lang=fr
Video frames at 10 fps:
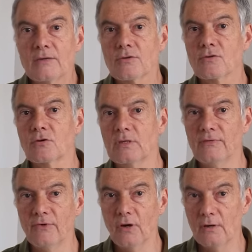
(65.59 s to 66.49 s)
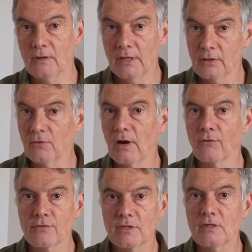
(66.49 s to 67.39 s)
ce qu'ils veulent est que la
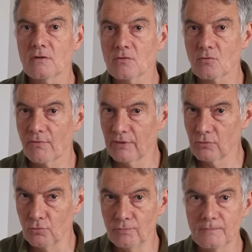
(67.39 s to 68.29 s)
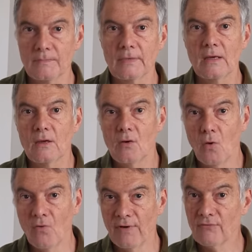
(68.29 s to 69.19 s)
Russie soit vaincue.
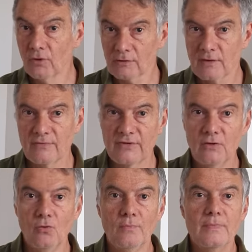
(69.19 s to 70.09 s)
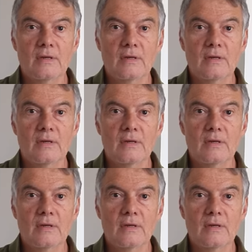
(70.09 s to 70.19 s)
On va le voir dans cette vidéo.